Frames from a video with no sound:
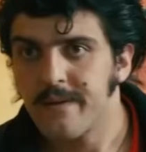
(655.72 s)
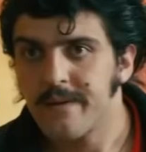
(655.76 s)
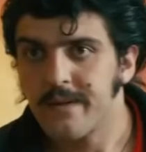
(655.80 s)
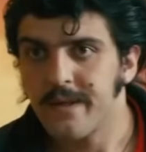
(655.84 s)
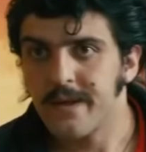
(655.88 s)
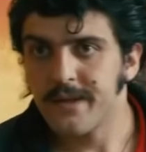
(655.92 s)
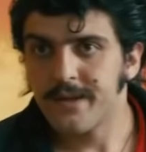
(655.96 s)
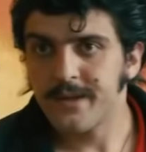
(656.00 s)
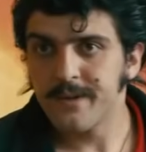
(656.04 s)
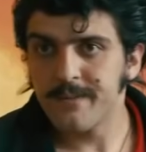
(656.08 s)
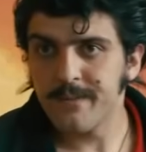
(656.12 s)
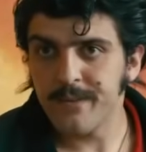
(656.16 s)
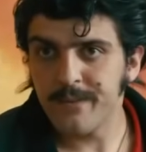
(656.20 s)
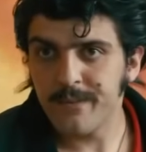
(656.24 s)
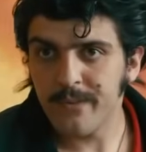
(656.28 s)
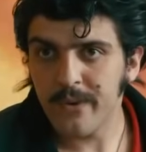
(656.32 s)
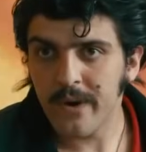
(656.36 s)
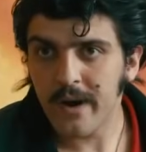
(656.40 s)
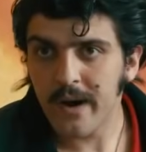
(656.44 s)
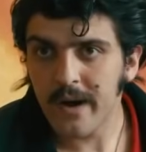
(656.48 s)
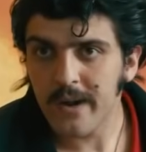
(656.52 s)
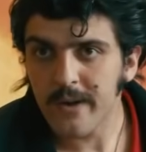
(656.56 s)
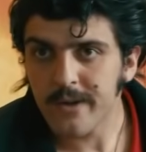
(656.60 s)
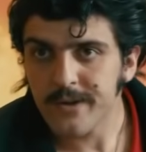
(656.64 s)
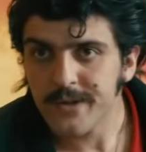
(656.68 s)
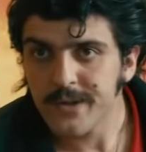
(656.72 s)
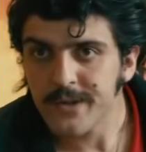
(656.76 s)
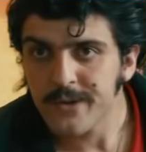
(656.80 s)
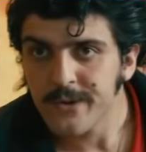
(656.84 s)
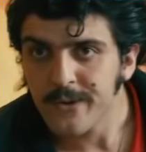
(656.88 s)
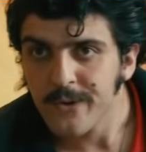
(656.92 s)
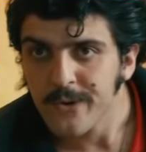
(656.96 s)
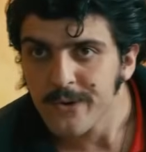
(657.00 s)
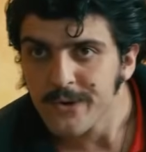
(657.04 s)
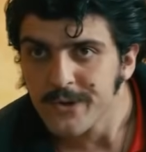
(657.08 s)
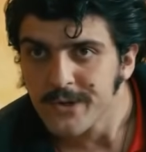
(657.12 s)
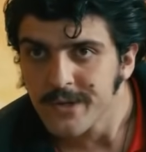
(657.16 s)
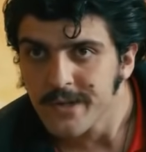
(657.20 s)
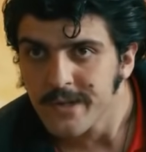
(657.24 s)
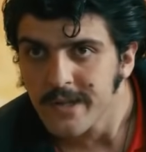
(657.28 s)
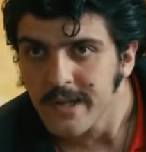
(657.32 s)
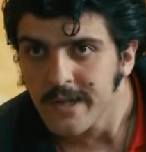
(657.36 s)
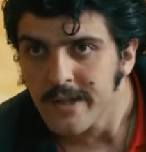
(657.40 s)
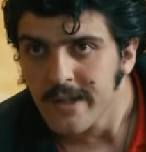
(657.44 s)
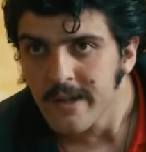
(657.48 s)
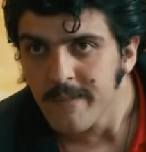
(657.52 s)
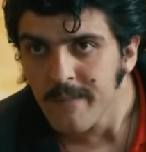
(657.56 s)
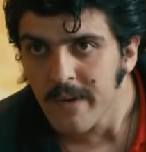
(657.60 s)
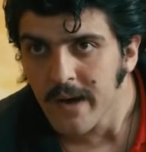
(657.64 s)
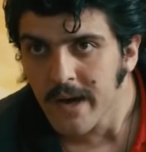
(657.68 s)
Saçımın bu hali size hoşnut
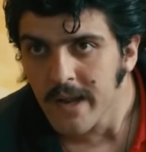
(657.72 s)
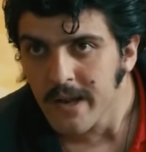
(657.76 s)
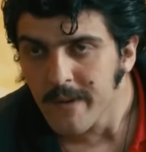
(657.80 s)
etti mi